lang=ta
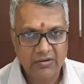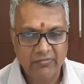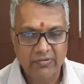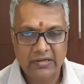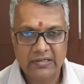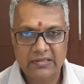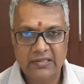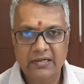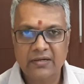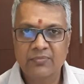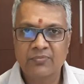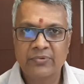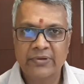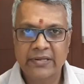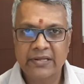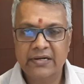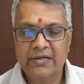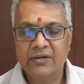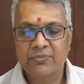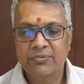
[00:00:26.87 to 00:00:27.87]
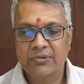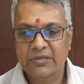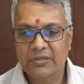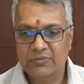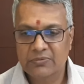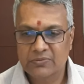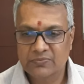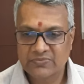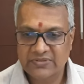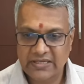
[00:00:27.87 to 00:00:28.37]
வர்த்தகம் இரண்டு
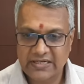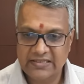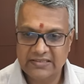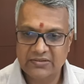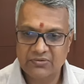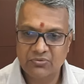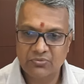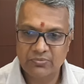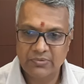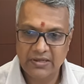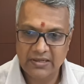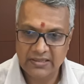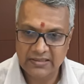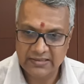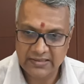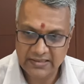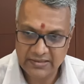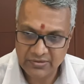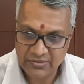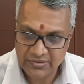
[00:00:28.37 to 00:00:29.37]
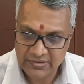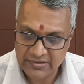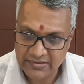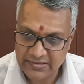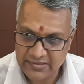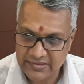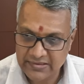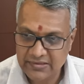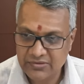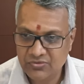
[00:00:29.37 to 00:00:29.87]
பக்கமும் சரிசமமாக
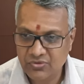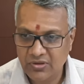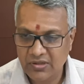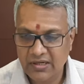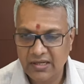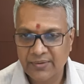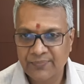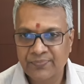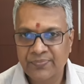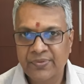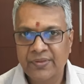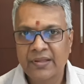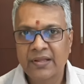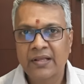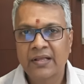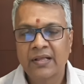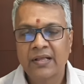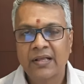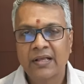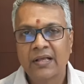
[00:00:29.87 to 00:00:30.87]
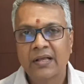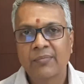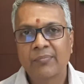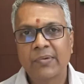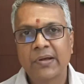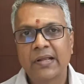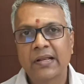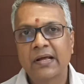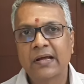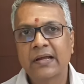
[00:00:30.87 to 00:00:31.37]
நடந்து சொல்லலாம்
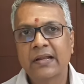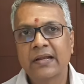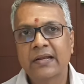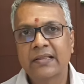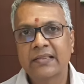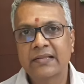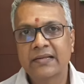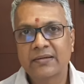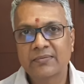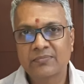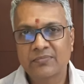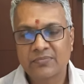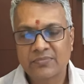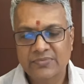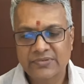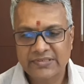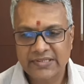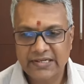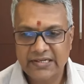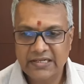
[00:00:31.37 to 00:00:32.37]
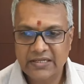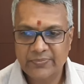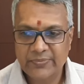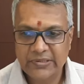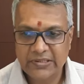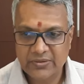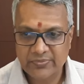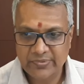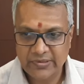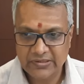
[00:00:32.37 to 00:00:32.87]
மெயினாக இன்றைய தினம்
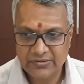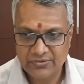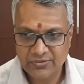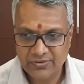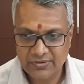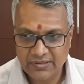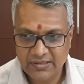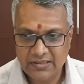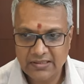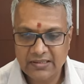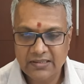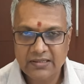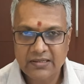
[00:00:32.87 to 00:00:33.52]
சென்டிமெண்ட் பார்த்தோன்னா